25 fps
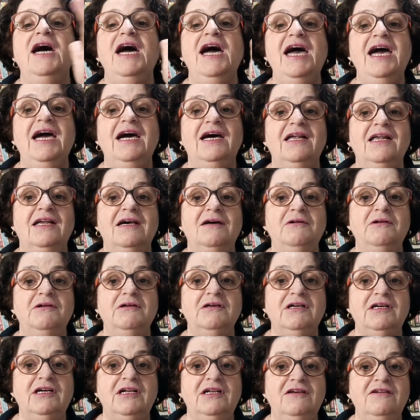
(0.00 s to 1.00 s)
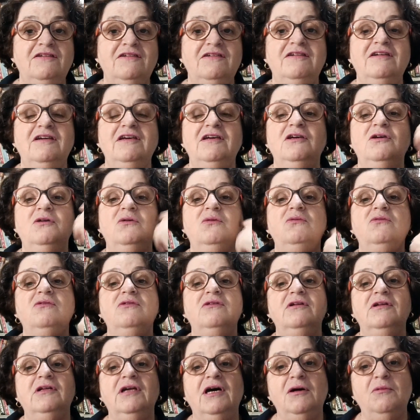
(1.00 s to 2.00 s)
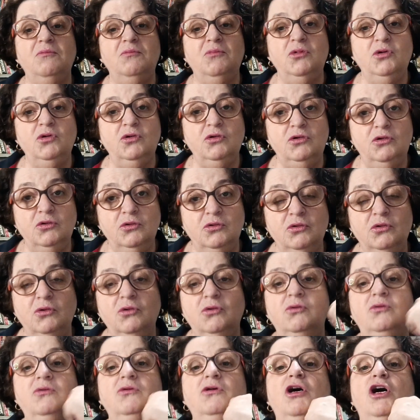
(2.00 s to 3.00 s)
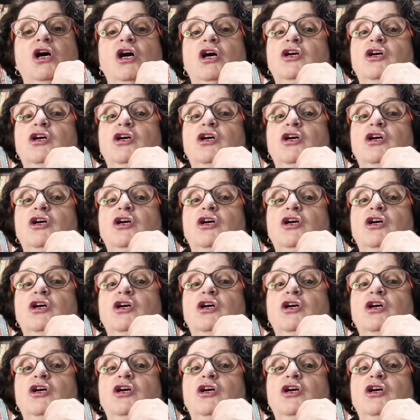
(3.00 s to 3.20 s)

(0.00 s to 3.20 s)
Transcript: Ela cresceu, namorou,